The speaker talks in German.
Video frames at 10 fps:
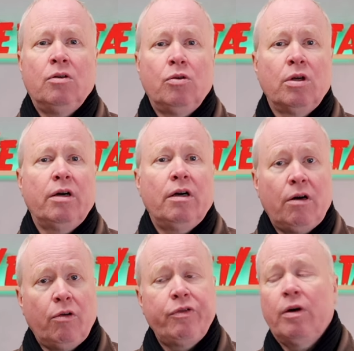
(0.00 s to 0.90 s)
oder
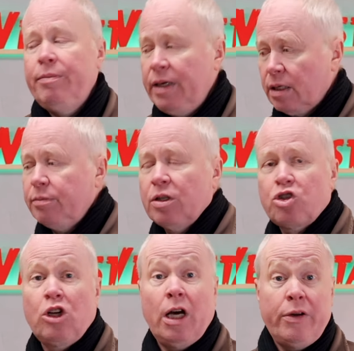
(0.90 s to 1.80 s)
auch vermehrt mit
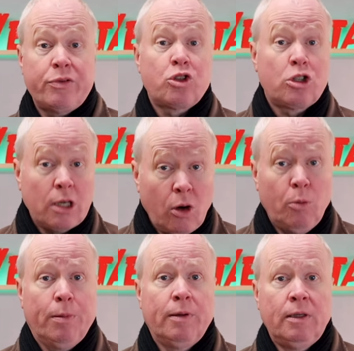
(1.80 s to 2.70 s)

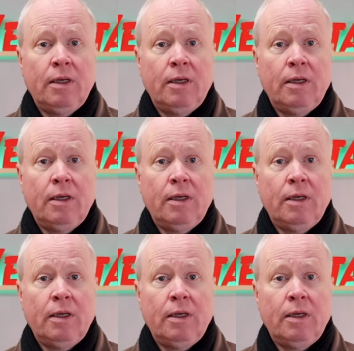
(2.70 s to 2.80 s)
Schleifstaub.